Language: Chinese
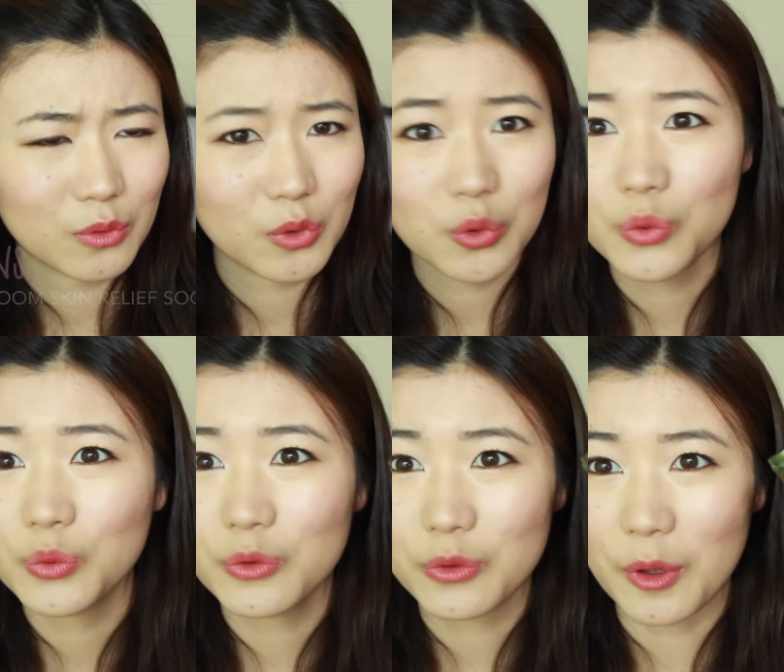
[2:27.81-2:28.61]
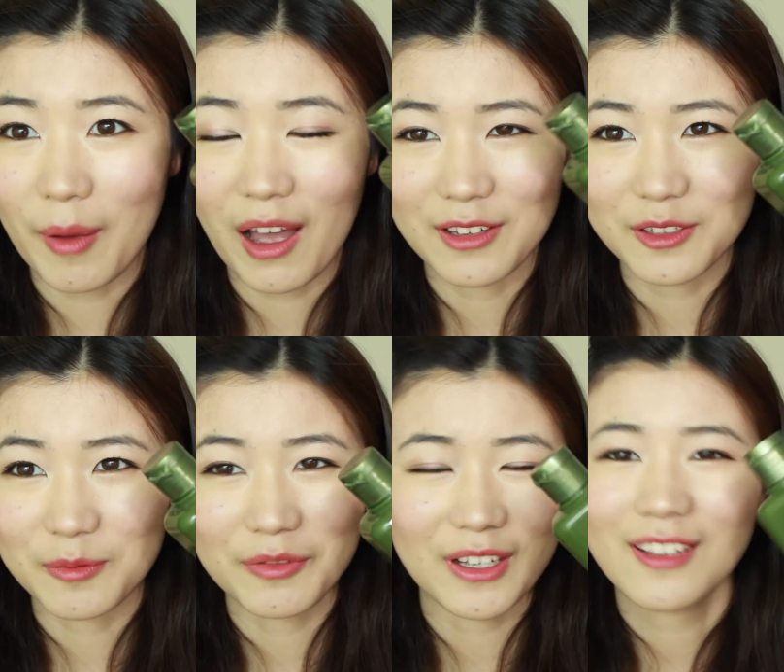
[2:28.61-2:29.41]
菌菇水吧，还是什
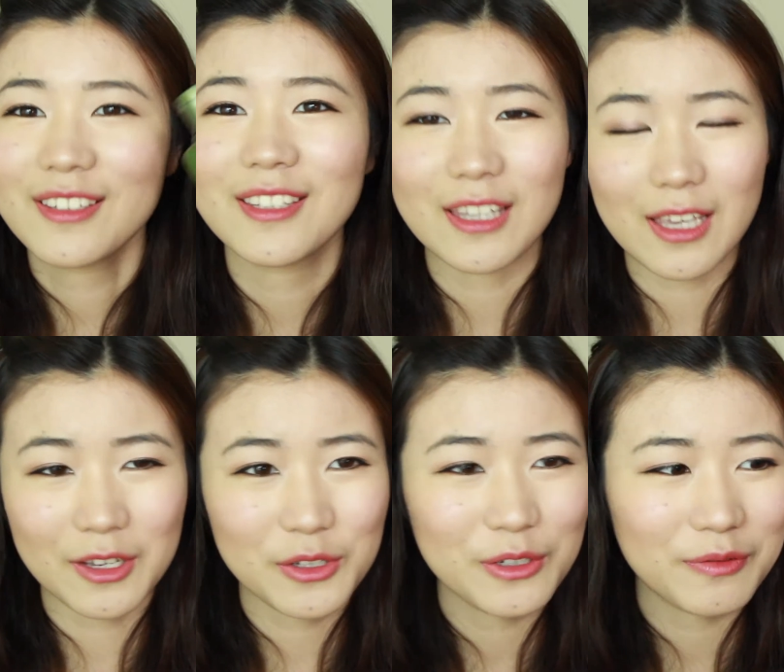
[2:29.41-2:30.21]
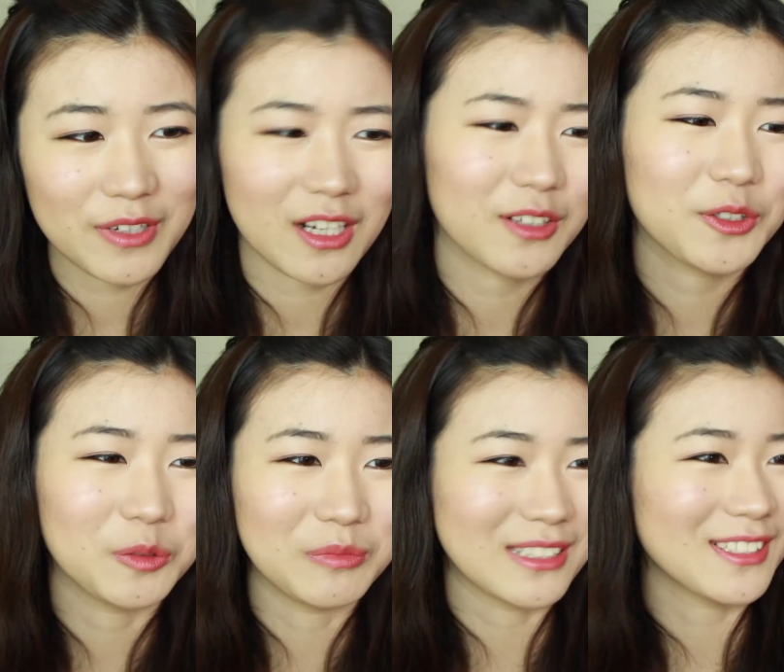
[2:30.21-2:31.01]
么，反正也是非常有
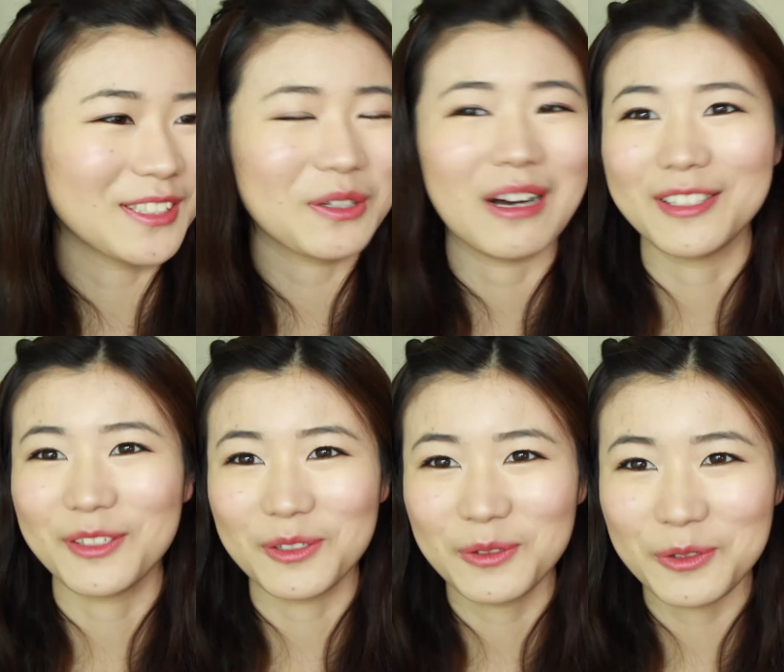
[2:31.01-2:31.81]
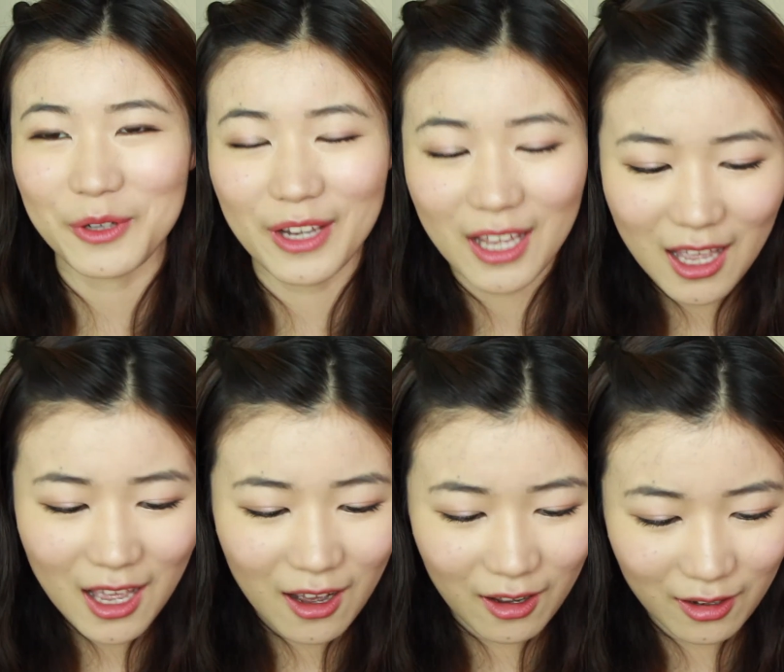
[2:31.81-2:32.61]
名的一款菌菇水。
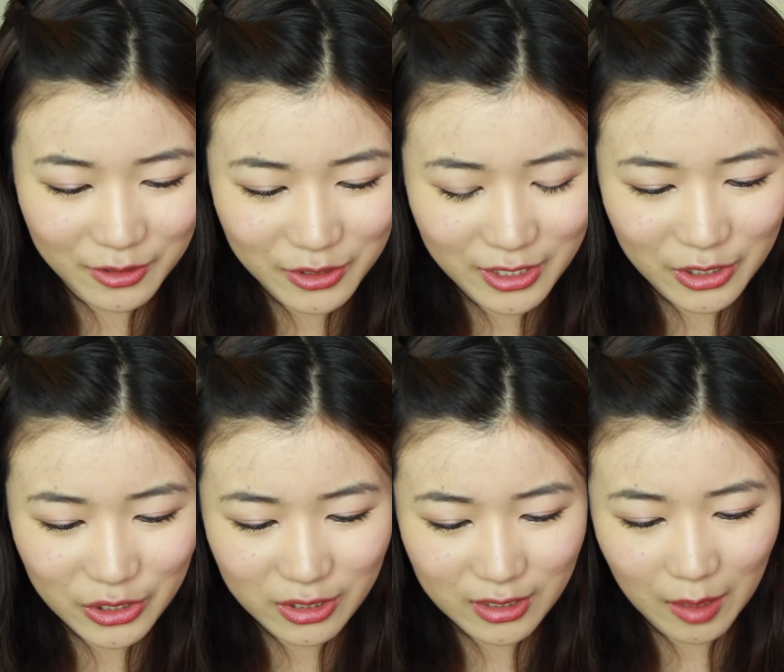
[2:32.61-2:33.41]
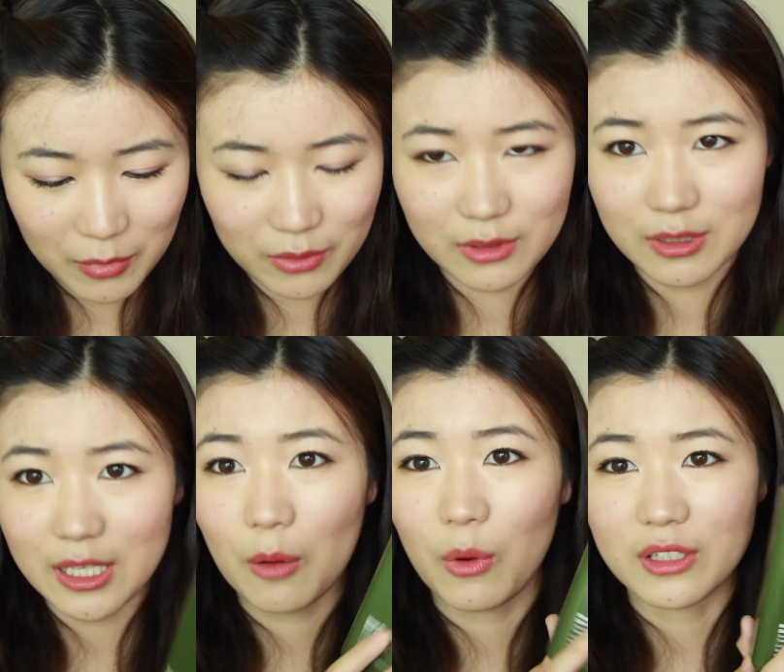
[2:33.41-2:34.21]
呃，之前是他们
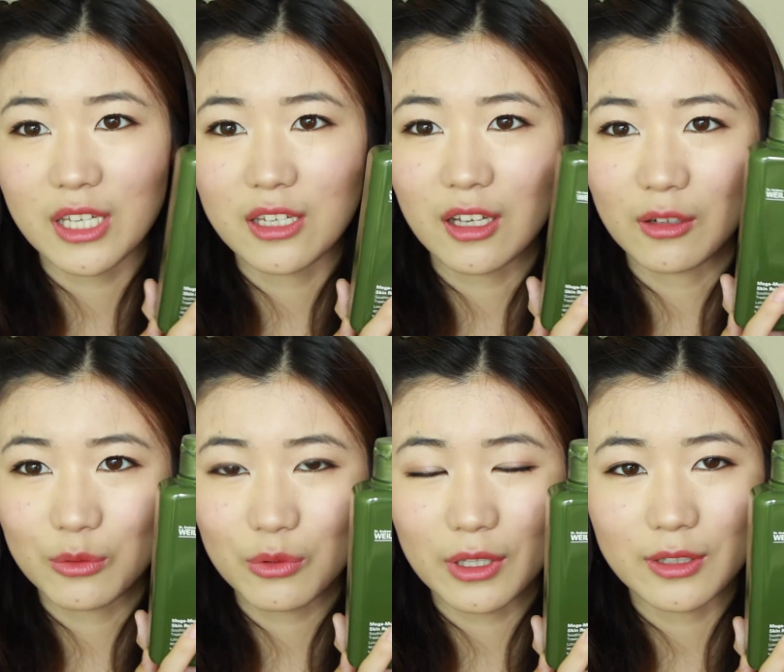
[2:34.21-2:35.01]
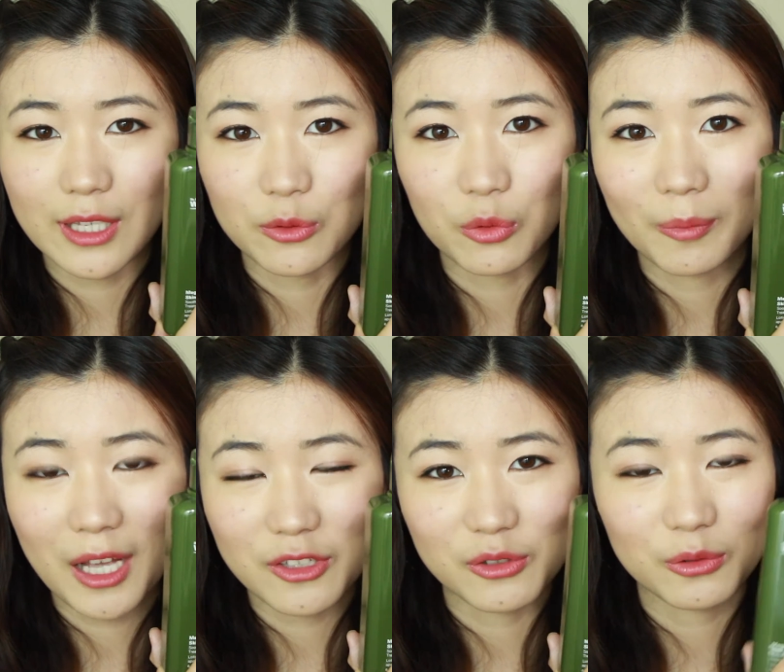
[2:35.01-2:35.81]
家网站上在在做
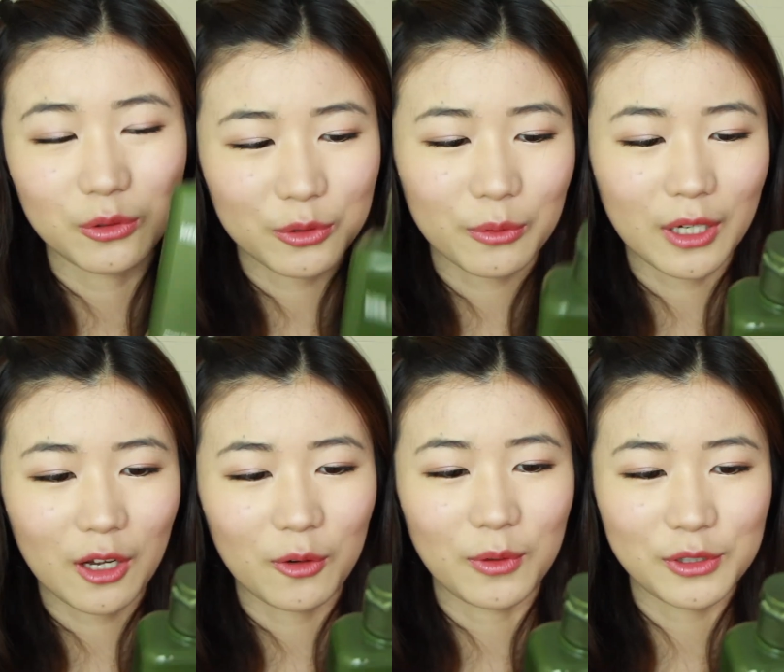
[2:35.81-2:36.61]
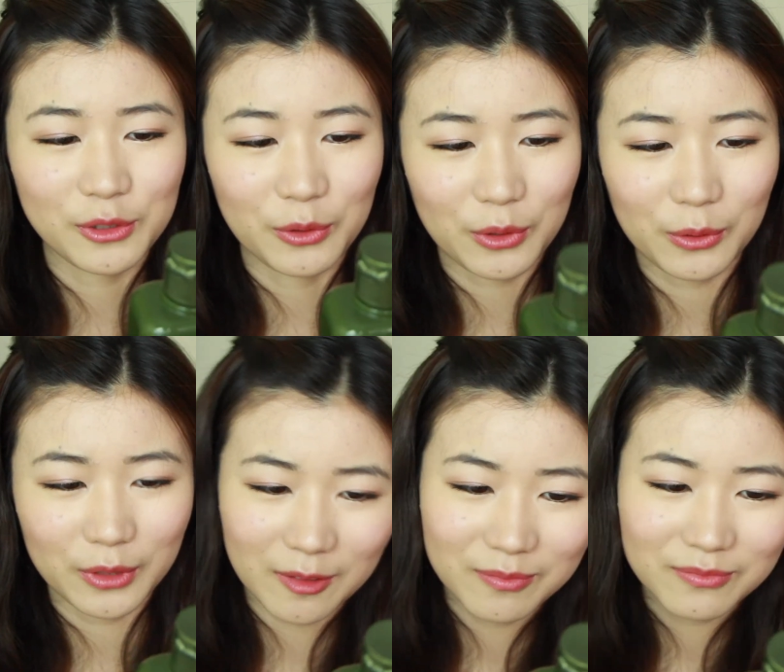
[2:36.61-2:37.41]
八折活动，然后我收购
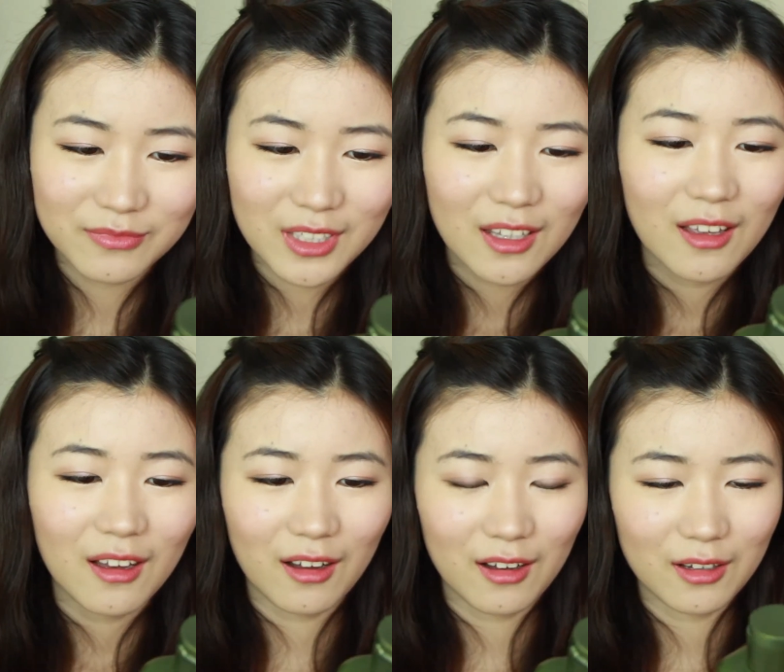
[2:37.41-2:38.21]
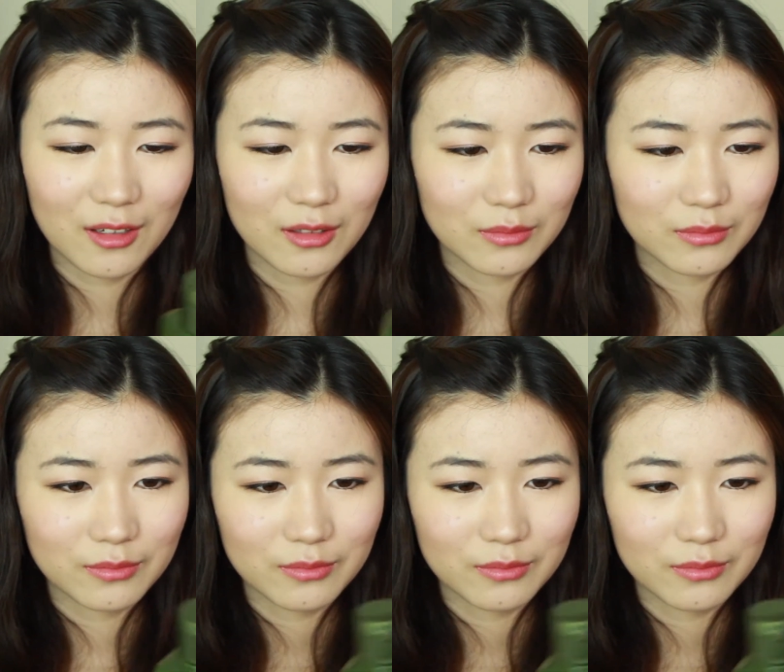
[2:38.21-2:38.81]
的。呃，